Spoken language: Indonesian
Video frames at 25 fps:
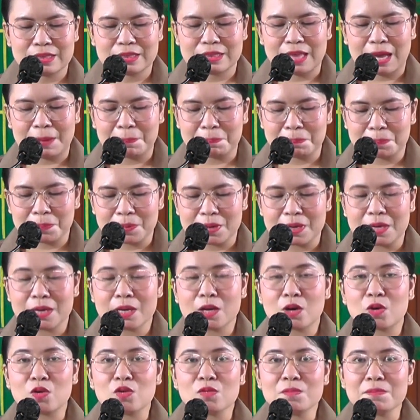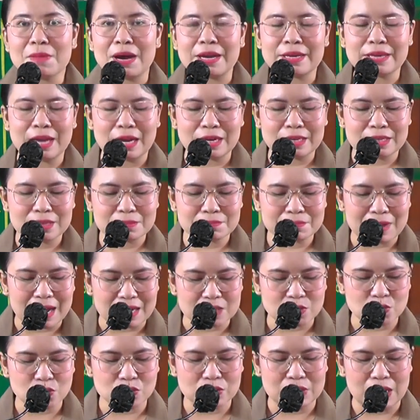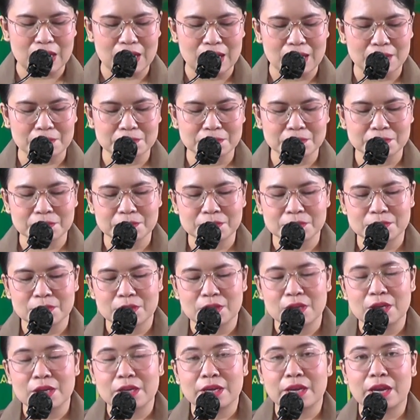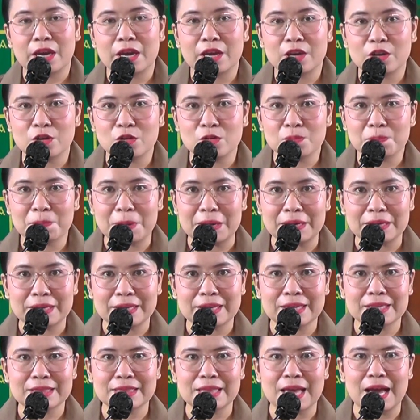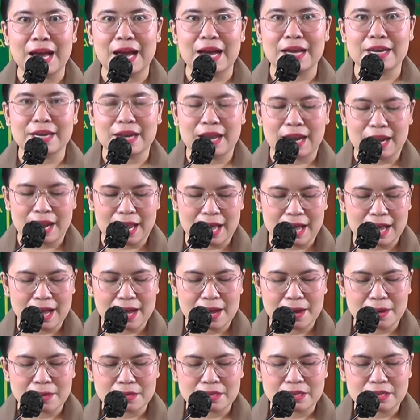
Tetapi rumah yang dimaksud dalam kehidupan kita adalah